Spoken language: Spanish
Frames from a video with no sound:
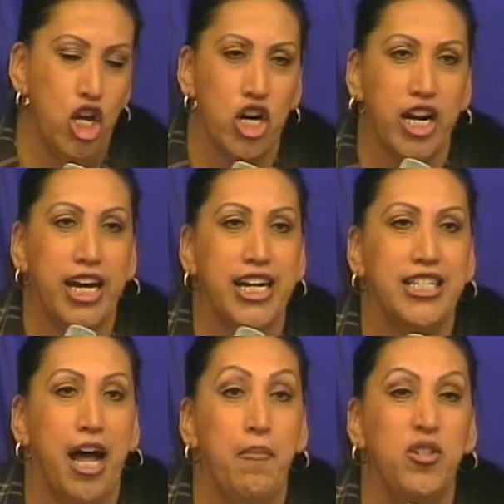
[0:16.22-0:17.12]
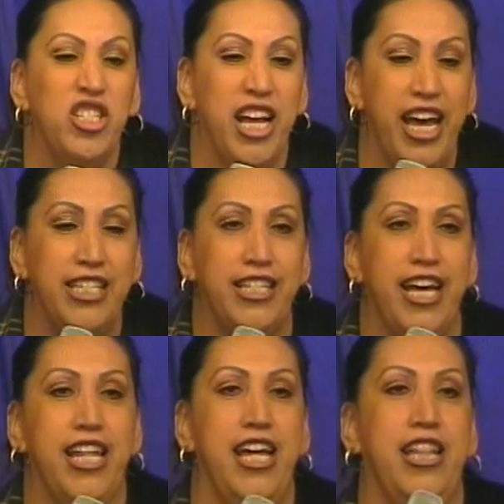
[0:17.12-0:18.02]
y regresamos
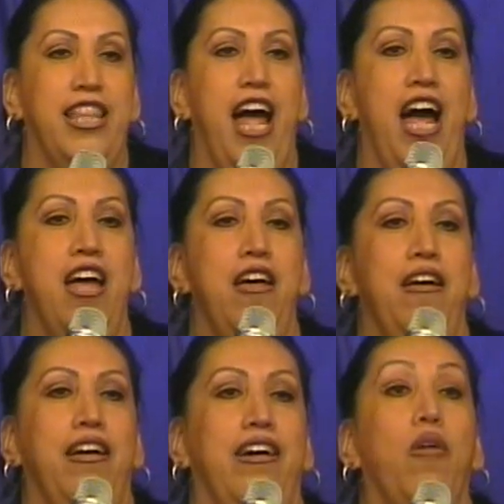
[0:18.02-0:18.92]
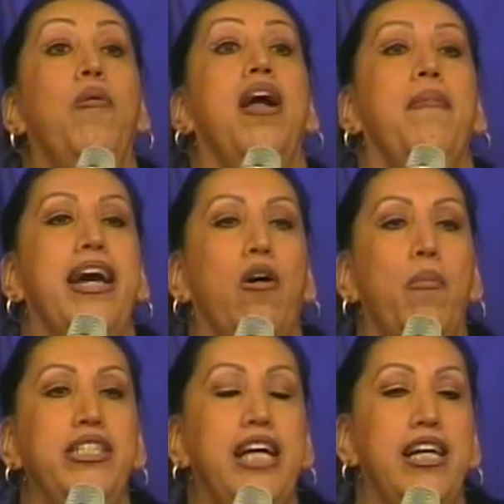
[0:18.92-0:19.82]
enseguida. ¿Cómo la ven?
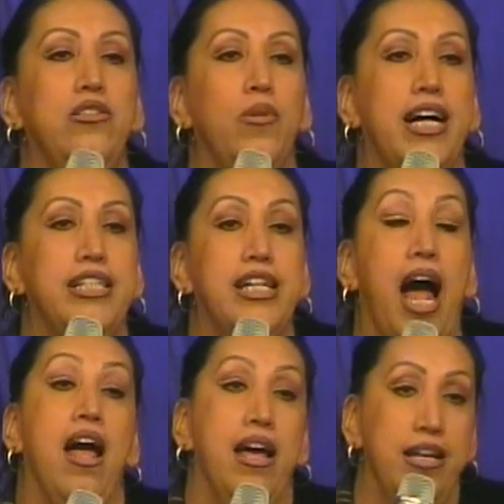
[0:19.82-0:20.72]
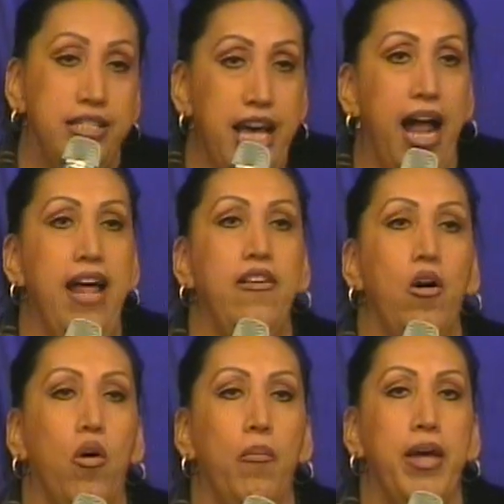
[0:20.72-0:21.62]
¿Cómo están en su casita? ¿Ya le
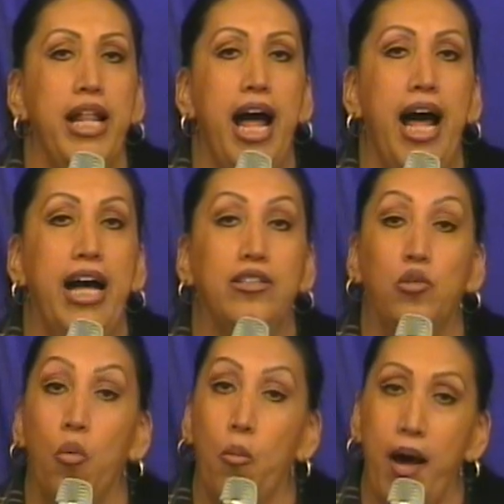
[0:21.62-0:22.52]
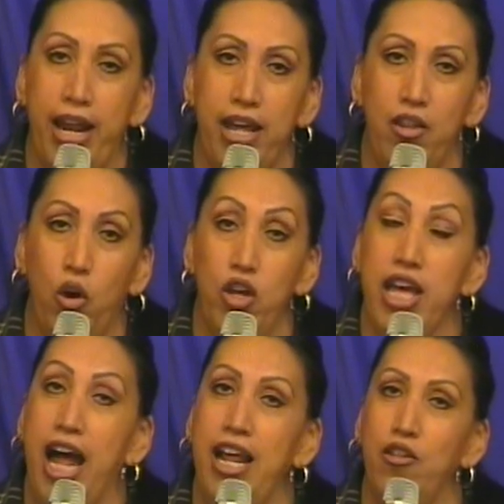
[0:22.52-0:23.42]
dio comida a su marido?
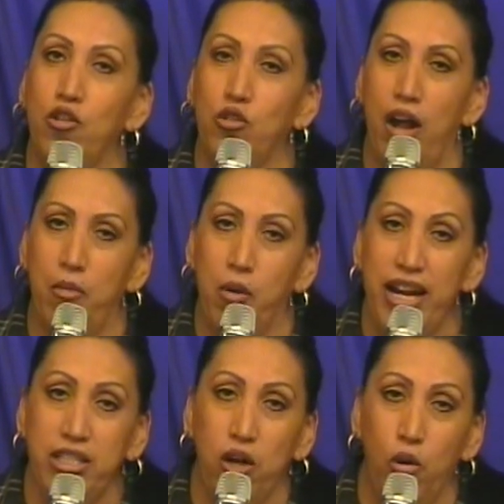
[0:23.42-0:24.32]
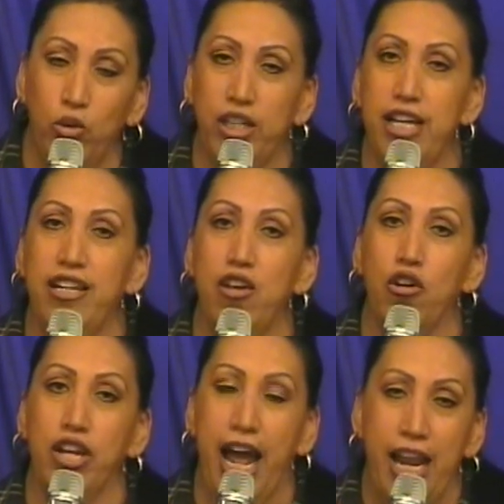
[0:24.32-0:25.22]
¿Ya le dio su almuerzo? ¿Usted,
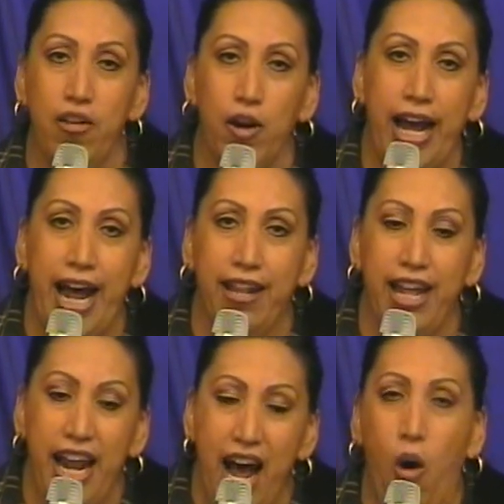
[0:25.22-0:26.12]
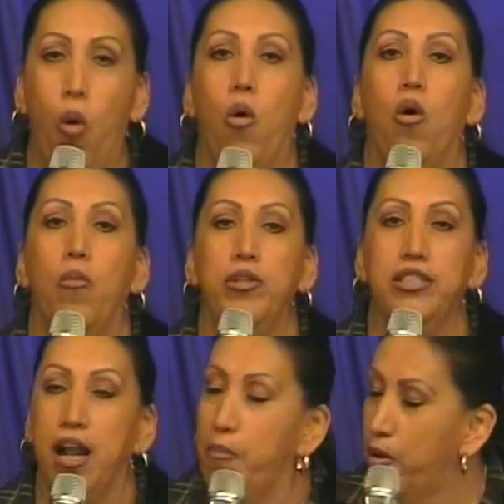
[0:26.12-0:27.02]
señor, ya le dio la cartera? ¿O cómo
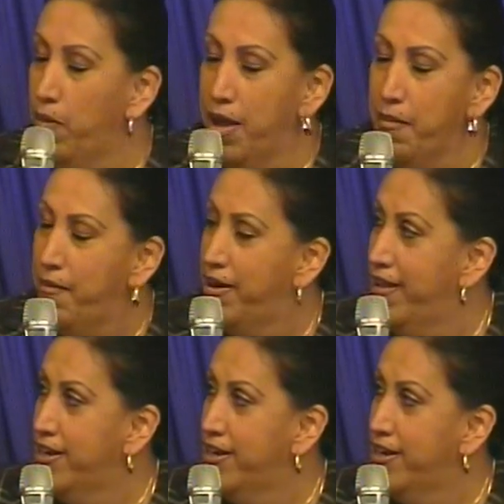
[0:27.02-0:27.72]
está el problema, verdad,